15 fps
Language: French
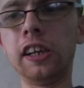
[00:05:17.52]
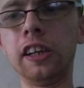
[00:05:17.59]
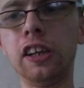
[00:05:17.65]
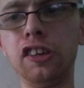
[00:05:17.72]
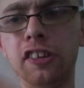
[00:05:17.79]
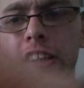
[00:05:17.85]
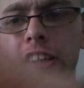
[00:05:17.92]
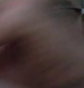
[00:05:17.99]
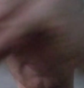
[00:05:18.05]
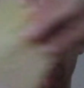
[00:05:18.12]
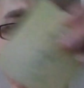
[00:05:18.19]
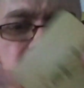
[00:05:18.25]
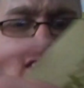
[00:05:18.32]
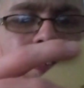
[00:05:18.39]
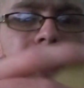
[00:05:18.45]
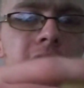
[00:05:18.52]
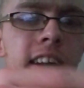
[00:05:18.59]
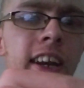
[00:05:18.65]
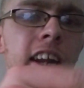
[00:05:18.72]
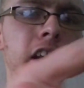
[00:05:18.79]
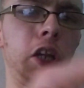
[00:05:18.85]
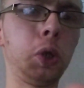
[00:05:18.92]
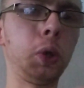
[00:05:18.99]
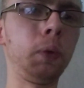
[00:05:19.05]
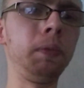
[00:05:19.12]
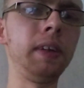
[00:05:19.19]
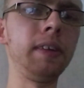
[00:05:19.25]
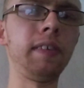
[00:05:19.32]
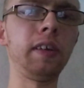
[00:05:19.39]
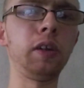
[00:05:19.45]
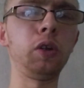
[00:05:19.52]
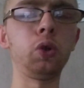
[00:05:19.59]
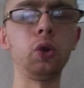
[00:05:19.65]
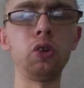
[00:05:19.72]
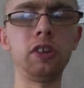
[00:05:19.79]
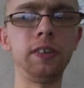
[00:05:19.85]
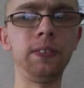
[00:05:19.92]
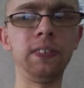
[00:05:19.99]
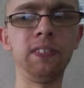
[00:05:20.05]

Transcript: les énergies pour l'année 2022, s'il vous